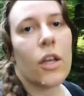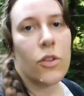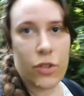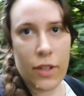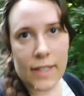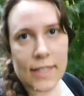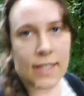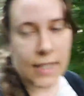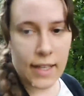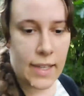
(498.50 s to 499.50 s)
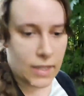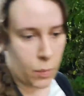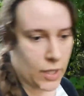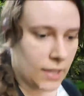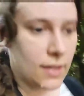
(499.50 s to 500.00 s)
non deve essere tagliata
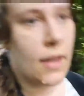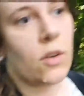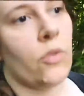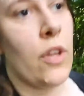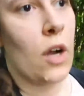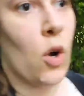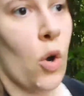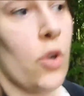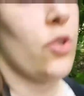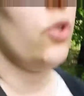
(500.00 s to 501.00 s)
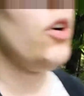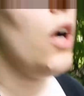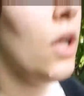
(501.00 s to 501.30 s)
per intero d'accordo,